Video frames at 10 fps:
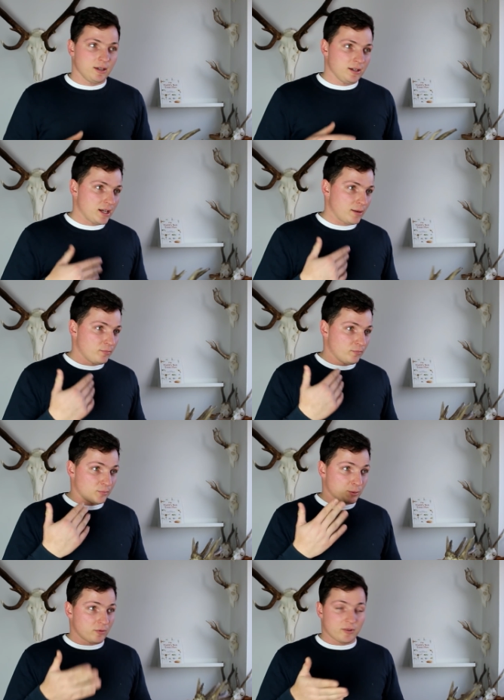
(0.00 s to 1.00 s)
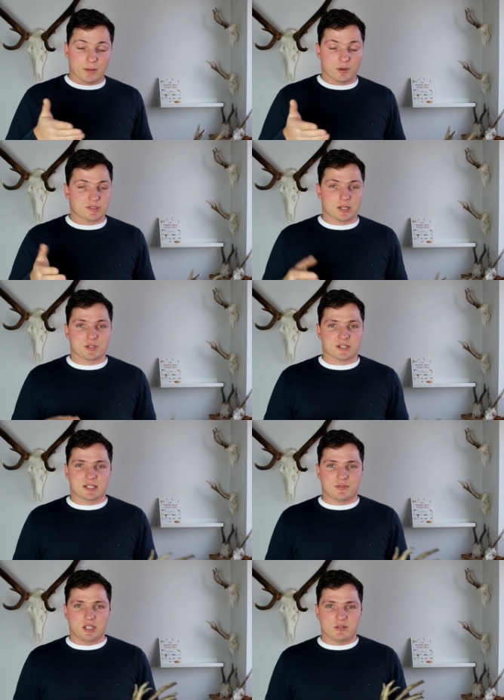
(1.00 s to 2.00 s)
Ja mm, próbowałem go cały czas
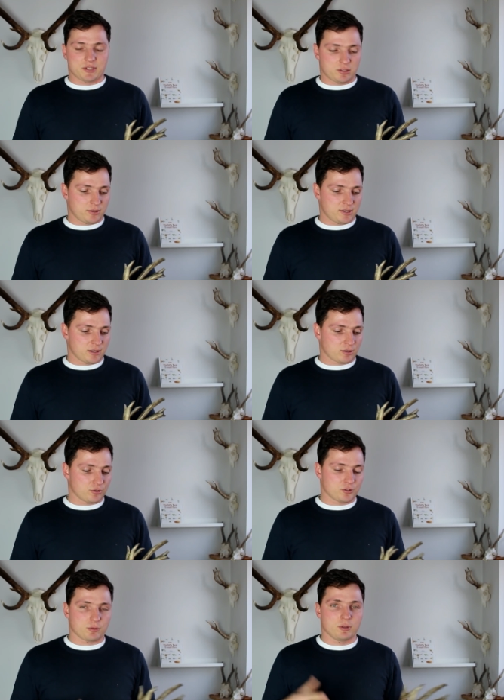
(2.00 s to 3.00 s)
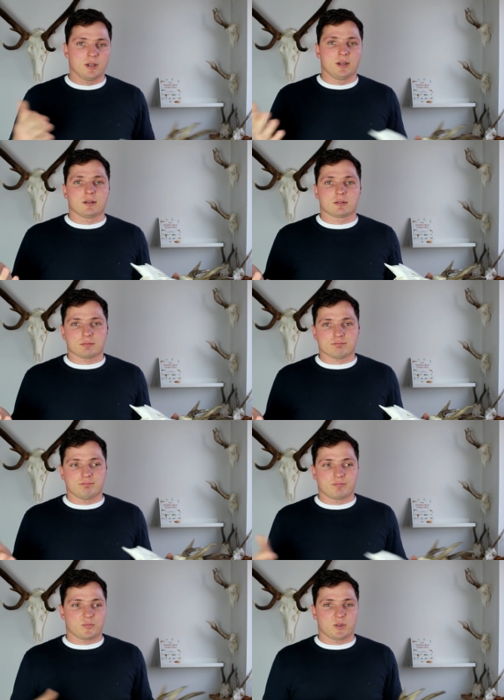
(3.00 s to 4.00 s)
zdefiniować, co to jest za kozioł. No,
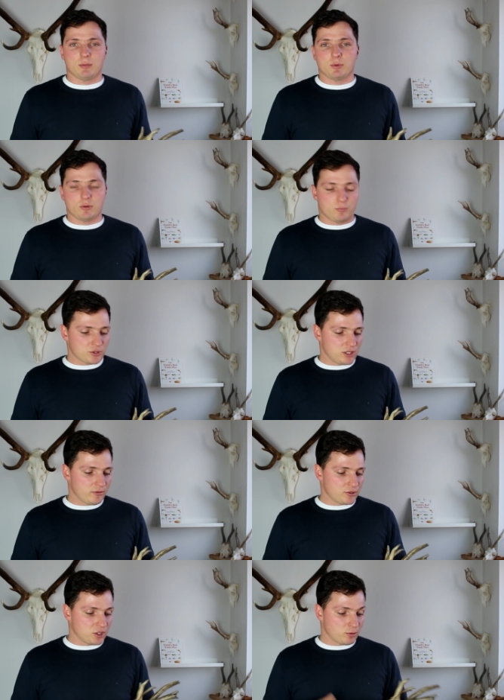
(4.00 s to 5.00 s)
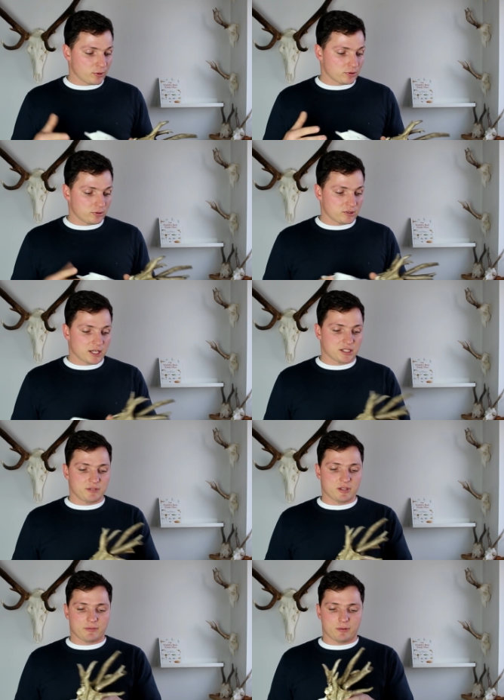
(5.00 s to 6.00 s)
nie było możliwości, po prostu to jest tak
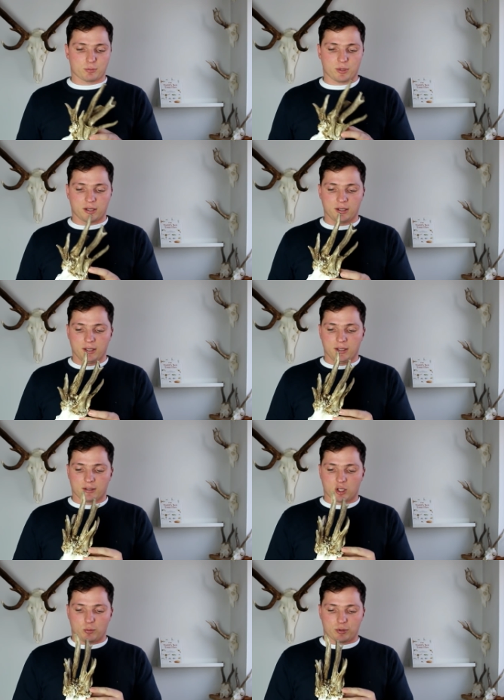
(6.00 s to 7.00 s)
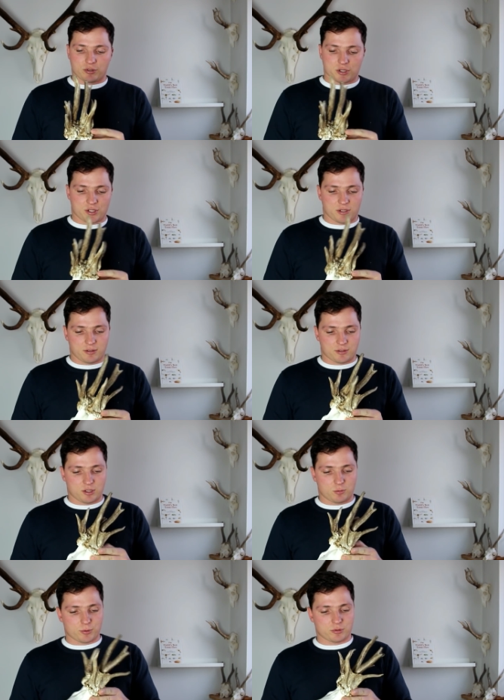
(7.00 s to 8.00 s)
dziwna forma tego poroża, że, że
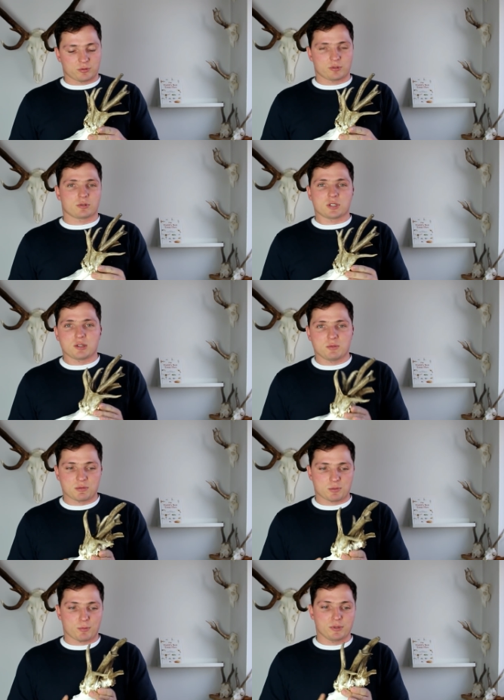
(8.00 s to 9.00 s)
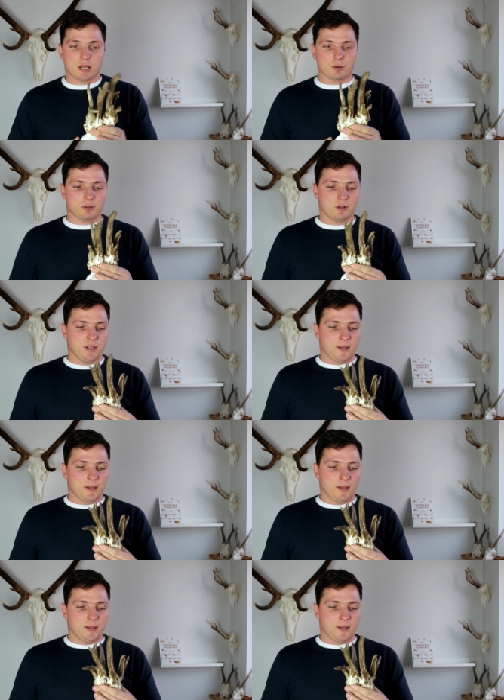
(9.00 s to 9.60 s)
no po prostu to nic mi nie przypominało.